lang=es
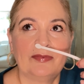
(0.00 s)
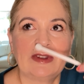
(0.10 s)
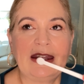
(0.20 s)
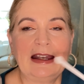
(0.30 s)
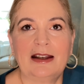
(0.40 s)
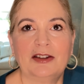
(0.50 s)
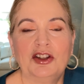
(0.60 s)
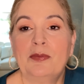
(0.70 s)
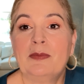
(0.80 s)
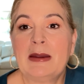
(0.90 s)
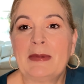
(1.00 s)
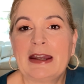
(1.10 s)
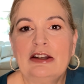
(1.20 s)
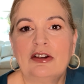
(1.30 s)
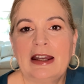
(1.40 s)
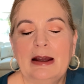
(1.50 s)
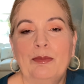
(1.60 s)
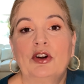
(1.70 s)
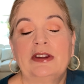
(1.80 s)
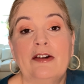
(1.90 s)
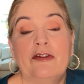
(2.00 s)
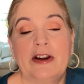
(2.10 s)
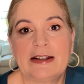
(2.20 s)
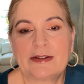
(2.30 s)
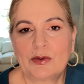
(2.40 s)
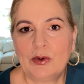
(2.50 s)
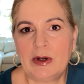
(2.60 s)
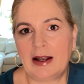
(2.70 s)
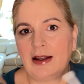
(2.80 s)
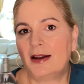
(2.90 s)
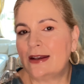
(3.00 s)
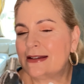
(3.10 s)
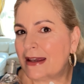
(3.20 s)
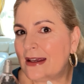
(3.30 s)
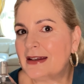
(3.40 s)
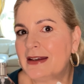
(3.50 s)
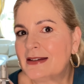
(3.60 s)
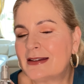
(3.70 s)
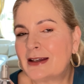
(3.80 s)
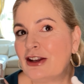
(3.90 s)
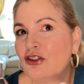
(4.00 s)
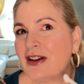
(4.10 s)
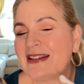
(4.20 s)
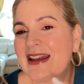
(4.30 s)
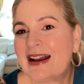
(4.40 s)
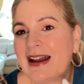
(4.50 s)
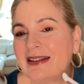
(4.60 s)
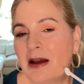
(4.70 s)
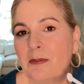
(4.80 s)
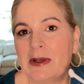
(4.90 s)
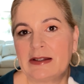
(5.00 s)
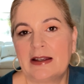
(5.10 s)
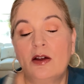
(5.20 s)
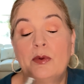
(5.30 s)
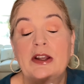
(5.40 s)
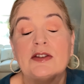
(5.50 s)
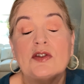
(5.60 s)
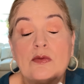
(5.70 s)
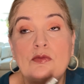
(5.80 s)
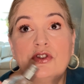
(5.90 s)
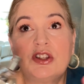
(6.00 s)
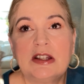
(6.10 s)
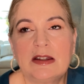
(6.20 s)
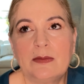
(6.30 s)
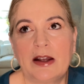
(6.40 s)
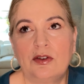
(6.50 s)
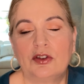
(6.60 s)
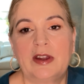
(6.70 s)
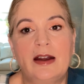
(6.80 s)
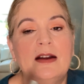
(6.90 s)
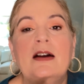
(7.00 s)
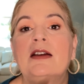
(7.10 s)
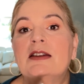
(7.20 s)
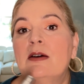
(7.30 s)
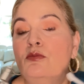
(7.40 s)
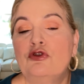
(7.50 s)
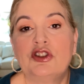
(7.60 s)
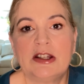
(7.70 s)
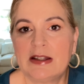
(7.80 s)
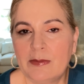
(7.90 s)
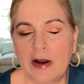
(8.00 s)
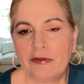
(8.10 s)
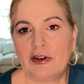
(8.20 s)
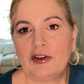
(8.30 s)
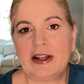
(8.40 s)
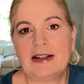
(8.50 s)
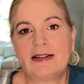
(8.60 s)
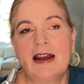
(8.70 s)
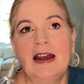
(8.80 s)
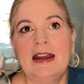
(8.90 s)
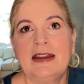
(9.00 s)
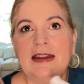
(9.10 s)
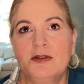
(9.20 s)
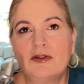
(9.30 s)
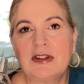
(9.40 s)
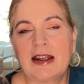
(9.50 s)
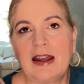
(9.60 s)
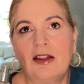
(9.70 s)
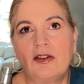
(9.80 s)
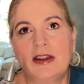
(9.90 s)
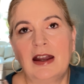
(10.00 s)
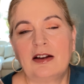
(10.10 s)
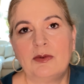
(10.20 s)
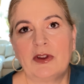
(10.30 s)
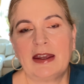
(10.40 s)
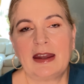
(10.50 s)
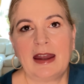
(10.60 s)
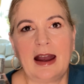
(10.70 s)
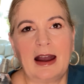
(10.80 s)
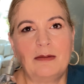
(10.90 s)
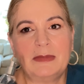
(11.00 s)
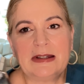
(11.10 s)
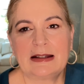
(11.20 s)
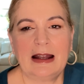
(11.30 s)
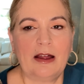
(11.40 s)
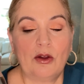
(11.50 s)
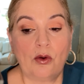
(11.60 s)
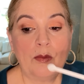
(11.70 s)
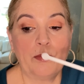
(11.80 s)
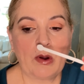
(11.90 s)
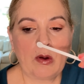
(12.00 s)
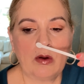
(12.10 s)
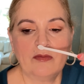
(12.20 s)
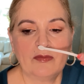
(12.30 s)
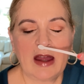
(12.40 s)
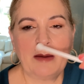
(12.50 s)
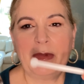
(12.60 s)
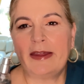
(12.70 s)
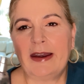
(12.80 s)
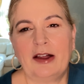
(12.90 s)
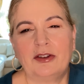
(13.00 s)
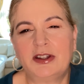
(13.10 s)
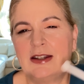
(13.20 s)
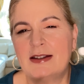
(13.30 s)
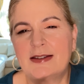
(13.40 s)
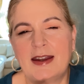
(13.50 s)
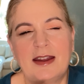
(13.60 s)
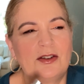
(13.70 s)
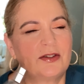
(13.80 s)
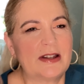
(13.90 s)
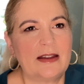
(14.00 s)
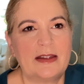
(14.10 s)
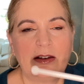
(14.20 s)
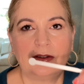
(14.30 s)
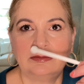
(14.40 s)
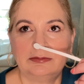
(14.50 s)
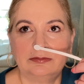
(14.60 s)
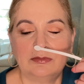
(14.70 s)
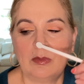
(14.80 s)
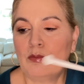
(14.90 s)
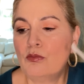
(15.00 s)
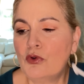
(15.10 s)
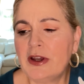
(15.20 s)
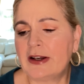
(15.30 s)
que yo me imagino que le aporta frescura acá, que no se haga tan pesado porque son muchísimas notas, muchísimas flores y en un secado ya como dije almizclado, un poco amaderado, tiene cedro, sándalo, muy